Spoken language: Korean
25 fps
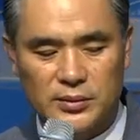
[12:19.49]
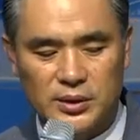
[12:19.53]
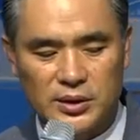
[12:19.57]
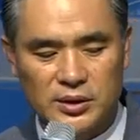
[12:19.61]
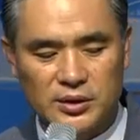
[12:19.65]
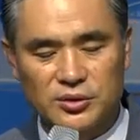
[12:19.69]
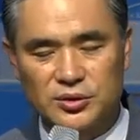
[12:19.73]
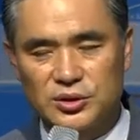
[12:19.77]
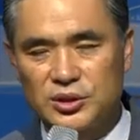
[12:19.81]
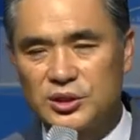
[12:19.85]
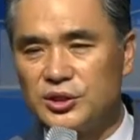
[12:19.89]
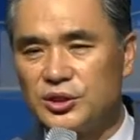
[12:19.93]

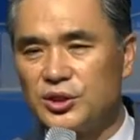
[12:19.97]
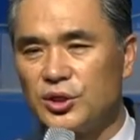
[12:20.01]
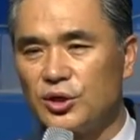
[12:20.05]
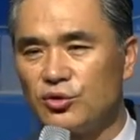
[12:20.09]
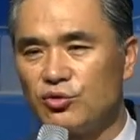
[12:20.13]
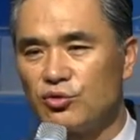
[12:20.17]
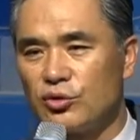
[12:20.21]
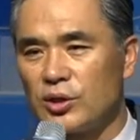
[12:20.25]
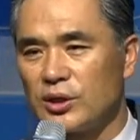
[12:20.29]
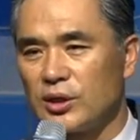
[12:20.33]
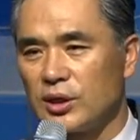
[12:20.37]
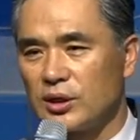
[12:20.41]
그리고 드디어
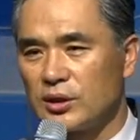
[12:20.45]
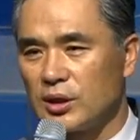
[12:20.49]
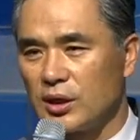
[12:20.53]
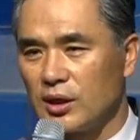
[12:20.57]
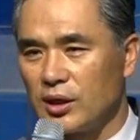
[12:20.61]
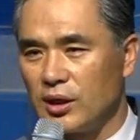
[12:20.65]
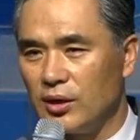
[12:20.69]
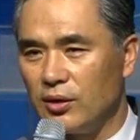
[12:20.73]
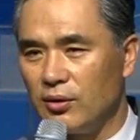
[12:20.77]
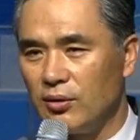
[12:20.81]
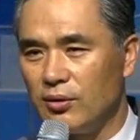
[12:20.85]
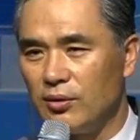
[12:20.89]
누가
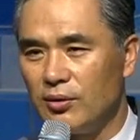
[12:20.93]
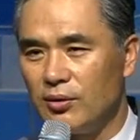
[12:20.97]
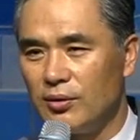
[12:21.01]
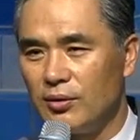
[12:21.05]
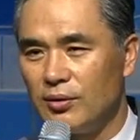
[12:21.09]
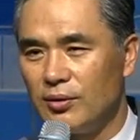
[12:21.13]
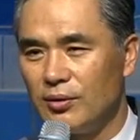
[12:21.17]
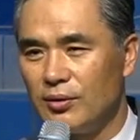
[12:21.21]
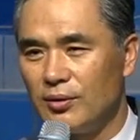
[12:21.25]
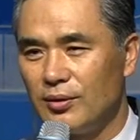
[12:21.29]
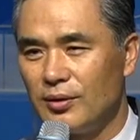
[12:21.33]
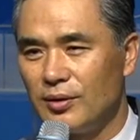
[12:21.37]
나타나요?
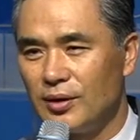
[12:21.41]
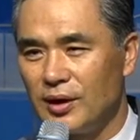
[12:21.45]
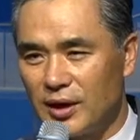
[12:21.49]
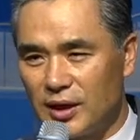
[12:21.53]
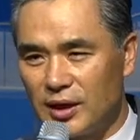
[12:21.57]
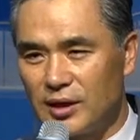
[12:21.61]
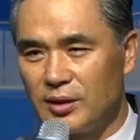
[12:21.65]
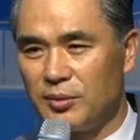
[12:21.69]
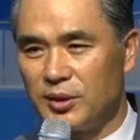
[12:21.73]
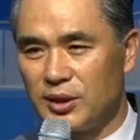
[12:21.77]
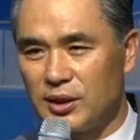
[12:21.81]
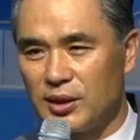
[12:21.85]

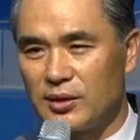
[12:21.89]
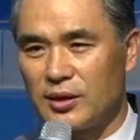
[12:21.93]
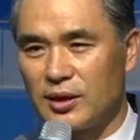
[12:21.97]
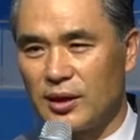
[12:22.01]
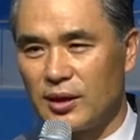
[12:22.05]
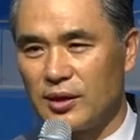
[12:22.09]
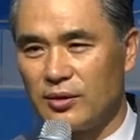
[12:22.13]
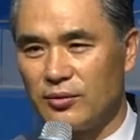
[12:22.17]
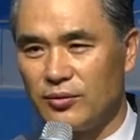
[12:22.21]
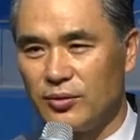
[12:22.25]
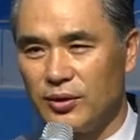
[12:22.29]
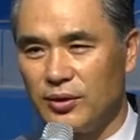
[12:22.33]
하나님이
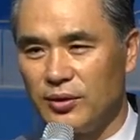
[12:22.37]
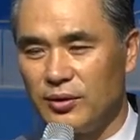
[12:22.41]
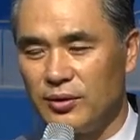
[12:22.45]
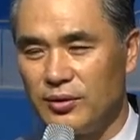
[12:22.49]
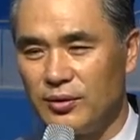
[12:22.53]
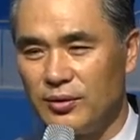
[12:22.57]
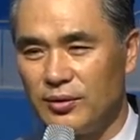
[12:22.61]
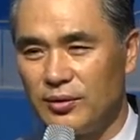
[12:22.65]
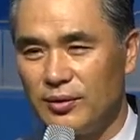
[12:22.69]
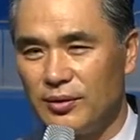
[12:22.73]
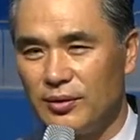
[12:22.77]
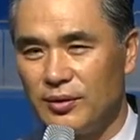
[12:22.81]
나타난 거예요.
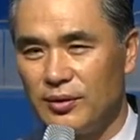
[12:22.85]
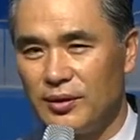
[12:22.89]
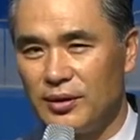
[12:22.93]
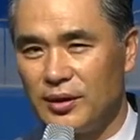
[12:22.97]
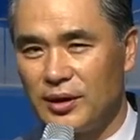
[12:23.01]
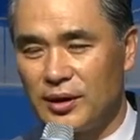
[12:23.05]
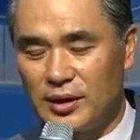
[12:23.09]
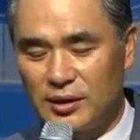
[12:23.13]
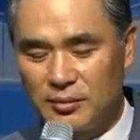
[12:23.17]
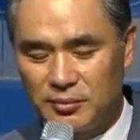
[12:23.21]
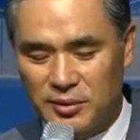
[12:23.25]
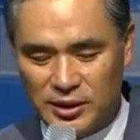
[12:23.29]

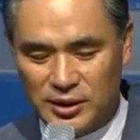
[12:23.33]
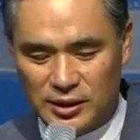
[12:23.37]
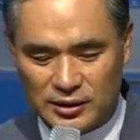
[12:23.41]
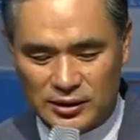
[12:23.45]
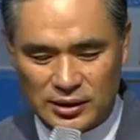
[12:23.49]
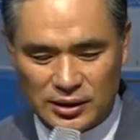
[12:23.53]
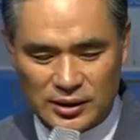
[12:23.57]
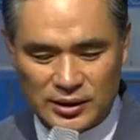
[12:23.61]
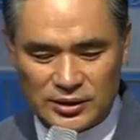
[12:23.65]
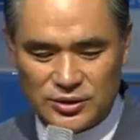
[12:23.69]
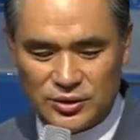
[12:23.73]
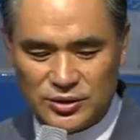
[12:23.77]
하나님이
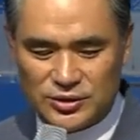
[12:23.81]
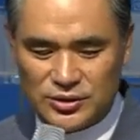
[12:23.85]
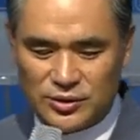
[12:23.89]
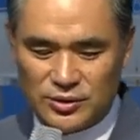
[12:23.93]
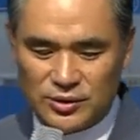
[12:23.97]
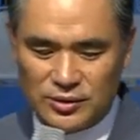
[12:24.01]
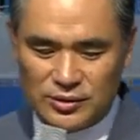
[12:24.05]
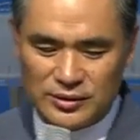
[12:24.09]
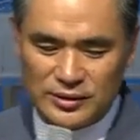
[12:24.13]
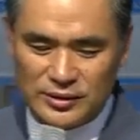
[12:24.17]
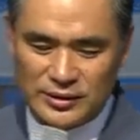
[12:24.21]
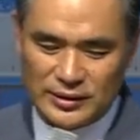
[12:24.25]

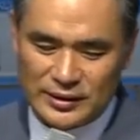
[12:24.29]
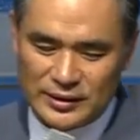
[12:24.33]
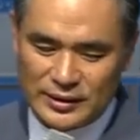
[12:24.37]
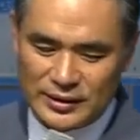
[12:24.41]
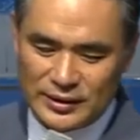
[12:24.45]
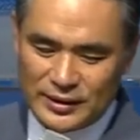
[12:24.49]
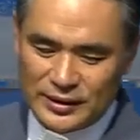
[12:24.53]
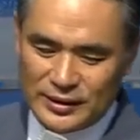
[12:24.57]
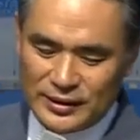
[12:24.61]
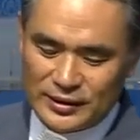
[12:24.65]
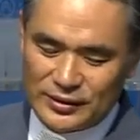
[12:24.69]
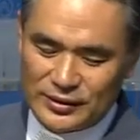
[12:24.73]
나타나셔서
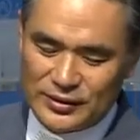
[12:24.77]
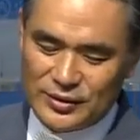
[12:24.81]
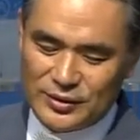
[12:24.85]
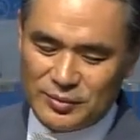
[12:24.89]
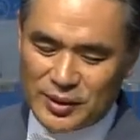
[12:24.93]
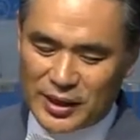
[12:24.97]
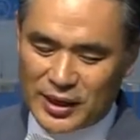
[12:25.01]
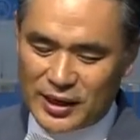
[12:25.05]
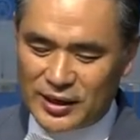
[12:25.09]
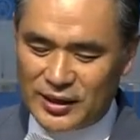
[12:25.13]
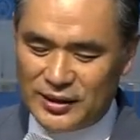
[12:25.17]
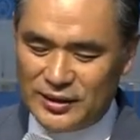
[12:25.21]

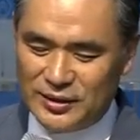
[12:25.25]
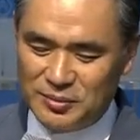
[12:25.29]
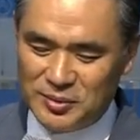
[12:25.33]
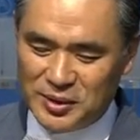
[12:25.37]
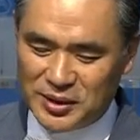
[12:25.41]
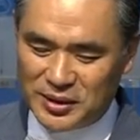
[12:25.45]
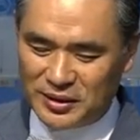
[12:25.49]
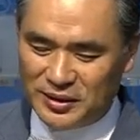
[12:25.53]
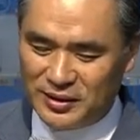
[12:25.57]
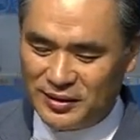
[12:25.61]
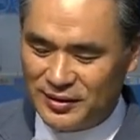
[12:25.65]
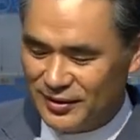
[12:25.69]
그러면
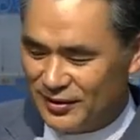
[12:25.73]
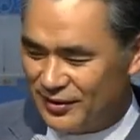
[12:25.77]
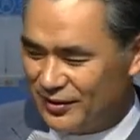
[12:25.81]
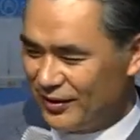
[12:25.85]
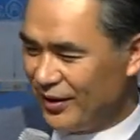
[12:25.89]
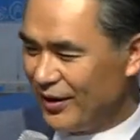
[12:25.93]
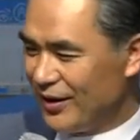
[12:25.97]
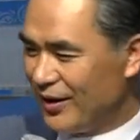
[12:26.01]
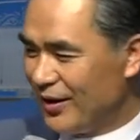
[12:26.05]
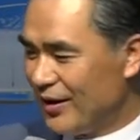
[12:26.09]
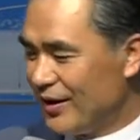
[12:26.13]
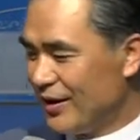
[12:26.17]
하나님이
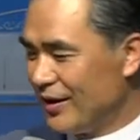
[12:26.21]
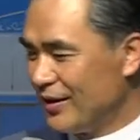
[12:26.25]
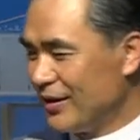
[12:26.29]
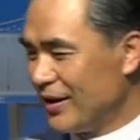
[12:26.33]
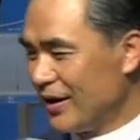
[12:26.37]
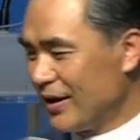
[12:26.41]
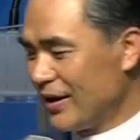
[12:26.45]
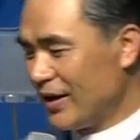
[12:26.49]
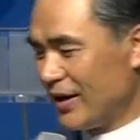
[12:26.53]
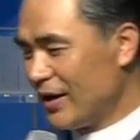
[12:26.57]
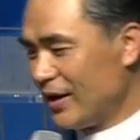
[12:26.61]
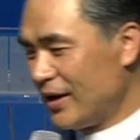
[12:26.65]
야
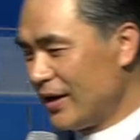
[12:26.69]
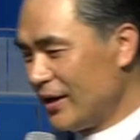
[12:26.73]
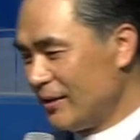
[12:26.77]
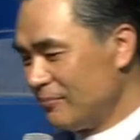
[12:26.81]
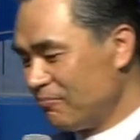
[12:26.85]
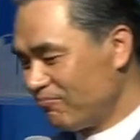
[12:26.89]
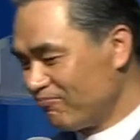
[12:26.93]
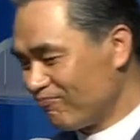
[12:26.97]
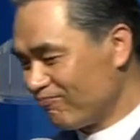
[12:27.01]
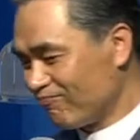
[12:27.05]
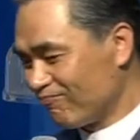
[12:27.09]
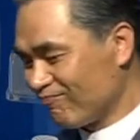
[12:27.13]

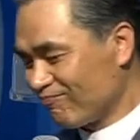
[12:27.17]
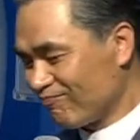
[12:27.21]
내가